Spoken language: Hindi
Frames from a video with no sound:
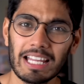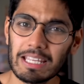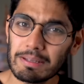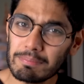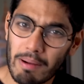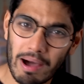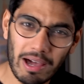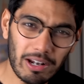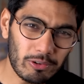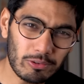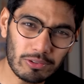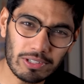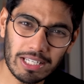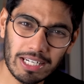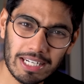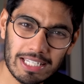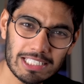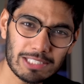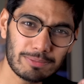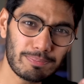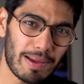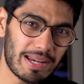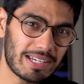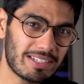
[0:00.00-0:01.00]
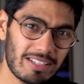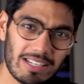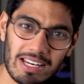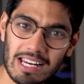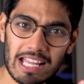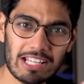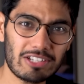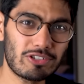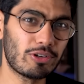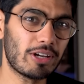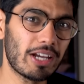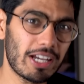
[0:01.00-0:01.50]
कई बार उनके लिए स्पेशल
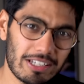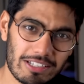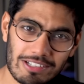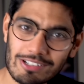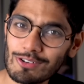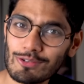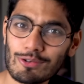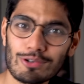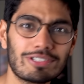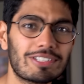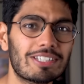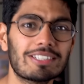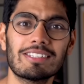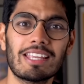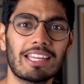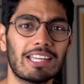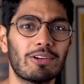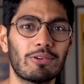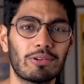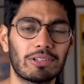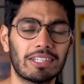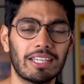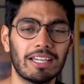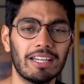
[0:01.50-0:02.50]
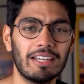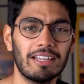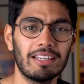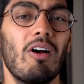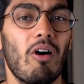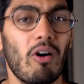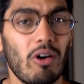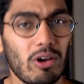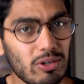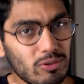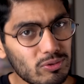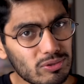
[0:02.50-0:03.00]
एजुकेशन कोर्सेज नहीं होते
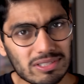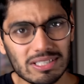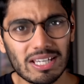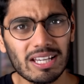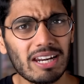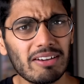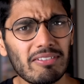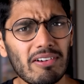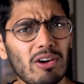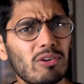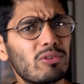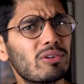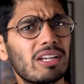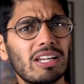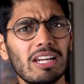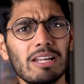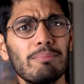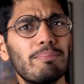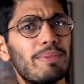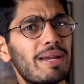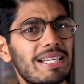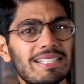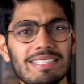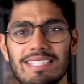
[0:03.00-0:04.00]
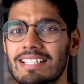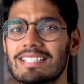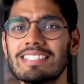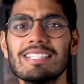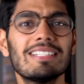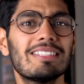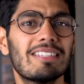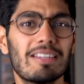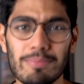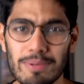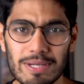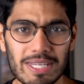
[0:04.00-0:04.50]
और उसके अलावा उनके लिए बेसिक
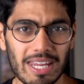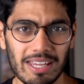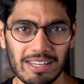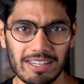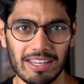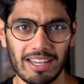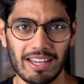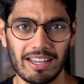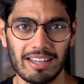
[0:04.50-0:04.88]
चीजें भी नहीं